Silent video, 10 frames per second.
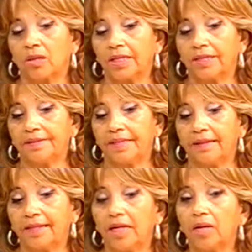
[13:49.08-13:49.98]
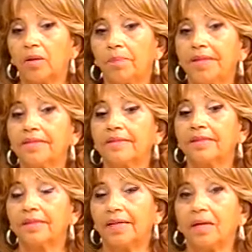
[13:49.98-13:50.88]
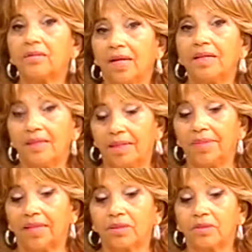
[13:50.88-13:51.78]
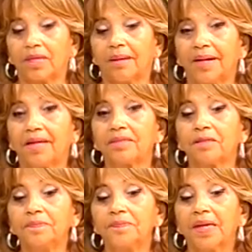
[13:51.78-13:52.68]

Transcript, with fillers: este Andrés López, al cual le, mando un abrazo,